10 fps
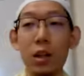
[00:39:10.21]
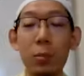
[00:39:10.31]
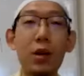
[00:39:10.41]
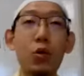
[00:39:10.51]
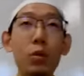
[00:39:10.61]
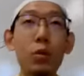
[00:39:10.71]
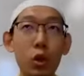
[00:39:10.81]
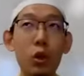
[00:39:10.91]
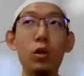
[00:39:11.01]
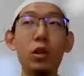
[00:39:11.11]
以便我们
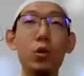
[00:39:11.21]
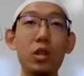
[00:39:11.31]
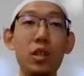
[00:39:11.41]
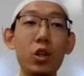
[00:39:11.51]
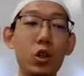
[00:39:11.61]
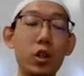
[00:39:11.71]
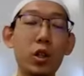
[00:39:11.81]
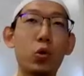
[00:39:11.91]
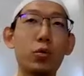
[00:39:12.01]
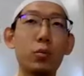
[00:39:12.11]
之后能够坚
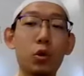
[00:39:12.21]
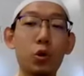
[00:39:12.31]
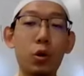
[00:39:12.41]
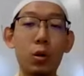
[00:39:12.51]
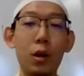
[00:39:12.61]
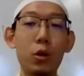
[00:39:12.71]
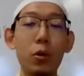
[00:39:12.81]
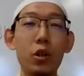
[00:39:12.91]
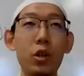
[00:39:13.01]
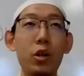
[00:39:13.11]
持这种，就是罗马
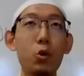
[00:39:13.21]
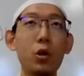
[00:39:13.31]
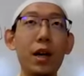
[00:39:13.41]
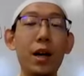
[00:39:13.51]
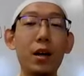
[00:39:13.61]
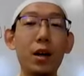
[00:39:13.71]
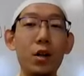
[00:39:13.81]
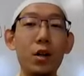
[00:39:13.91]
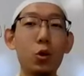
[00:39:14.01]
端月的一个训练，